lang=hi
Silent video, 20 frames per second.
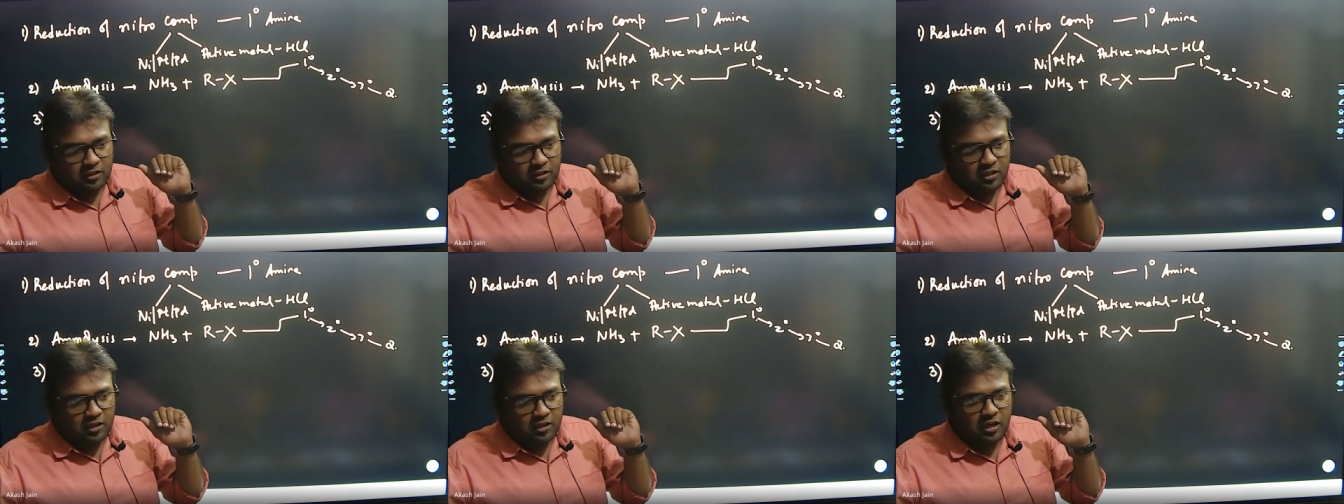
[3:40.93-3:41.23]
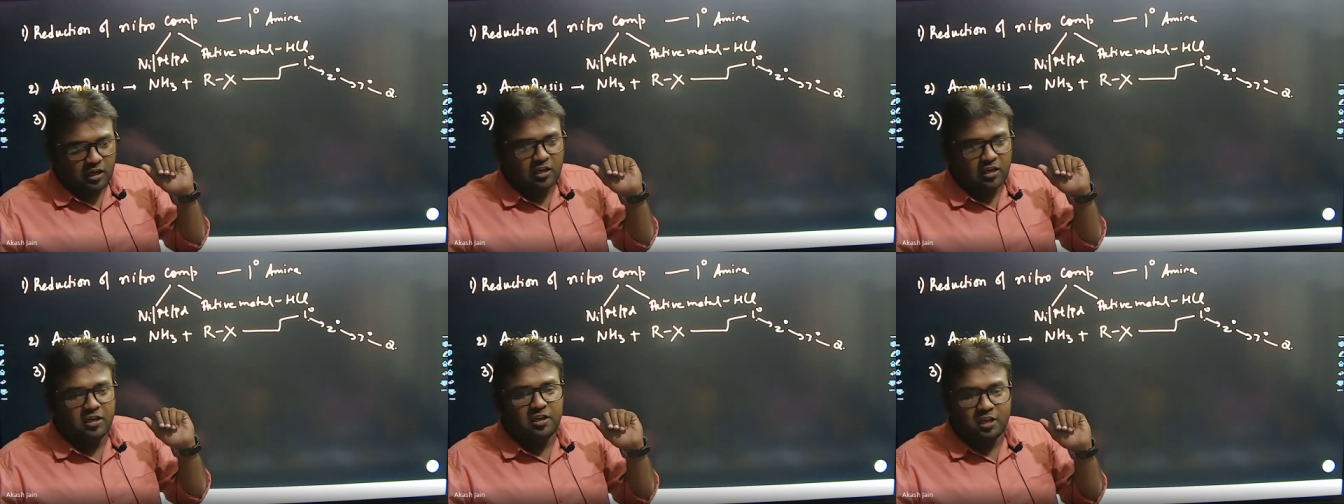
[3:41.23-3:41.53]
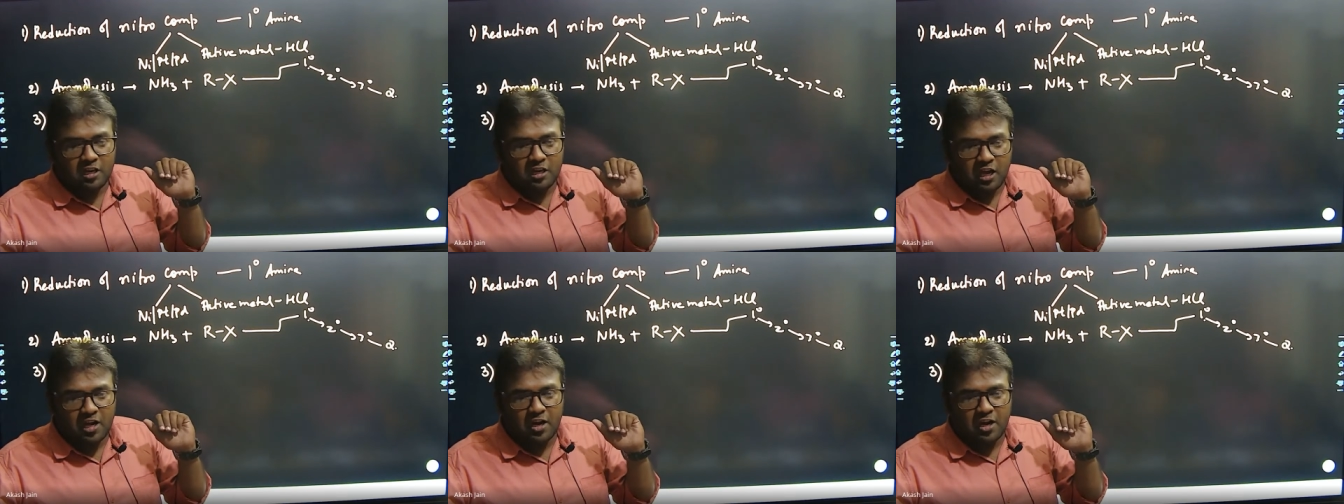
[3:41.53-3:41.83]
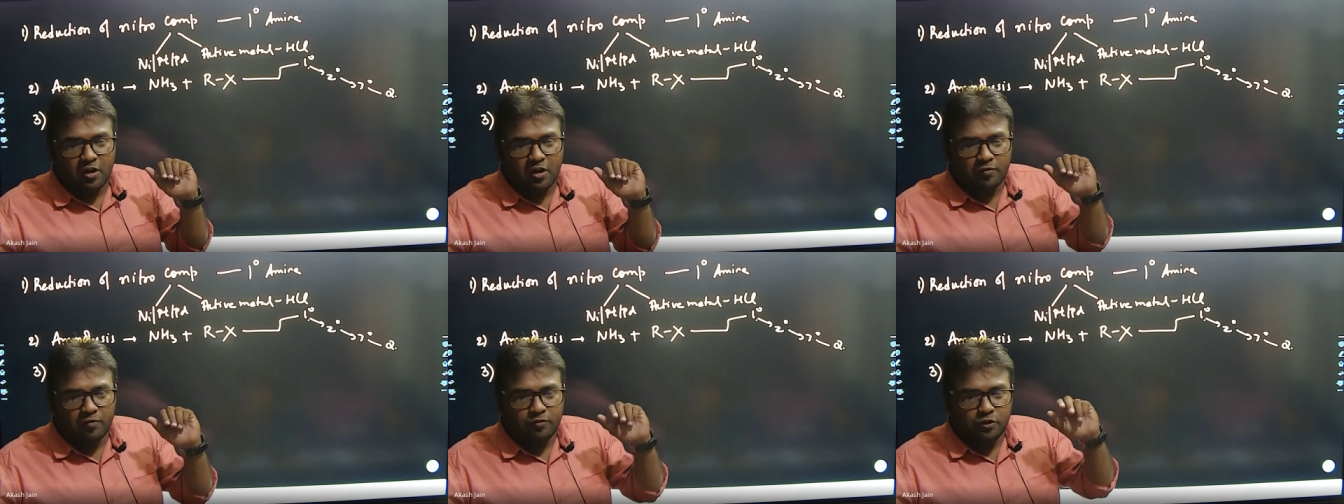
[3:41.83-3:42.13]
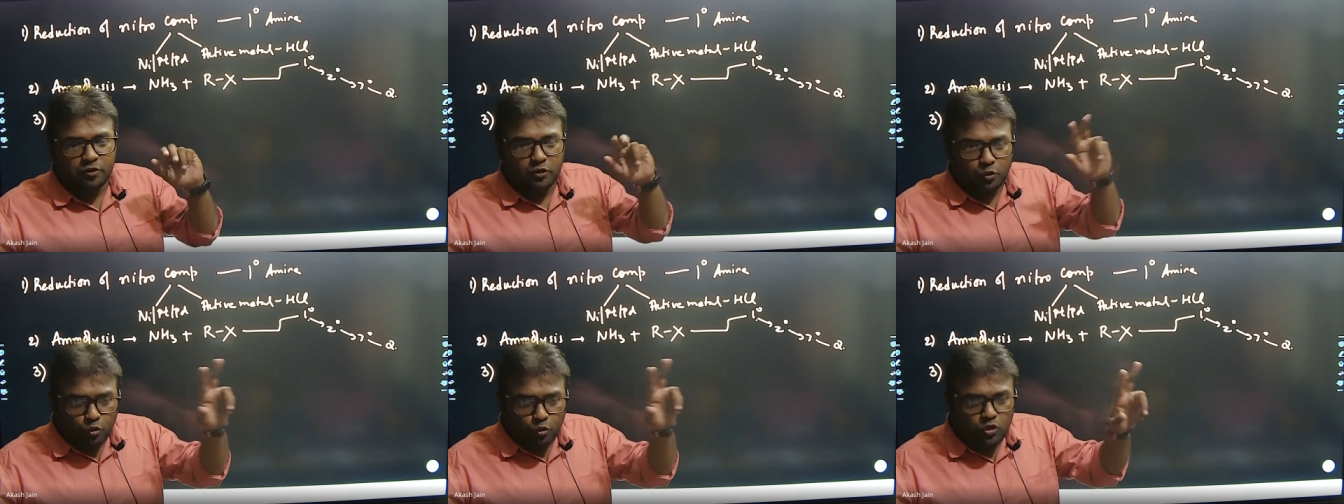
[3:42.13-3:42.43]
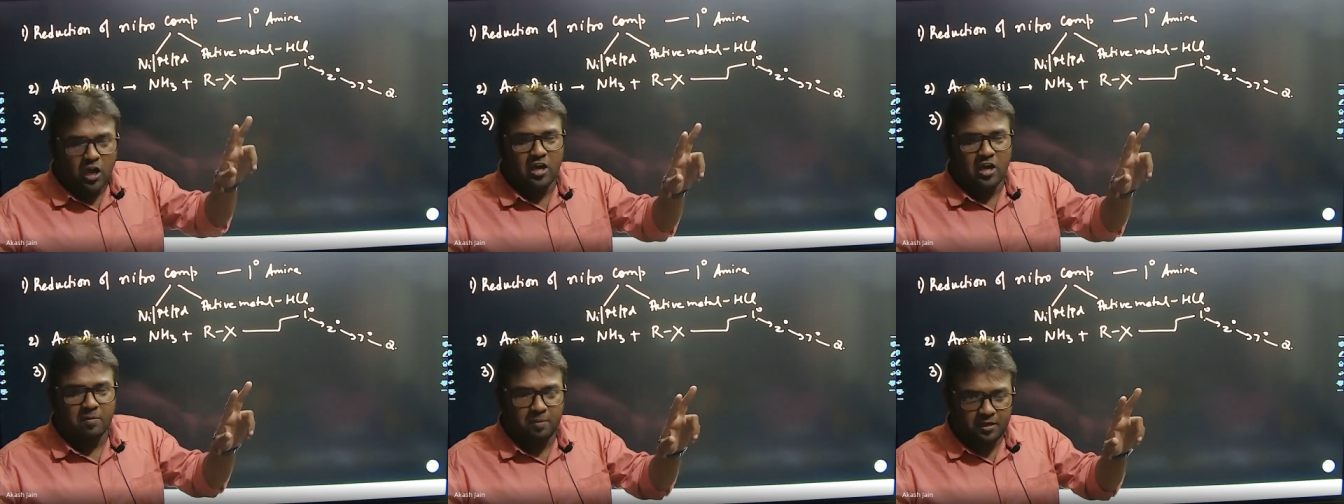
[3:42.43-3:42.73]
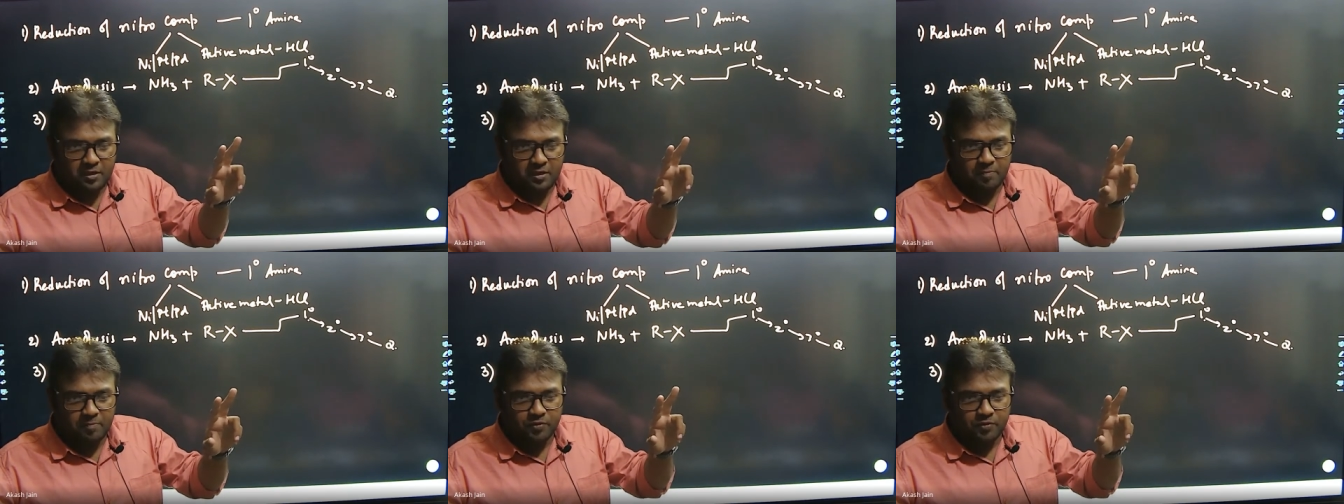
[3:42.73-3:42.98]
अल्किल हाइड ऑफ टू कार्बन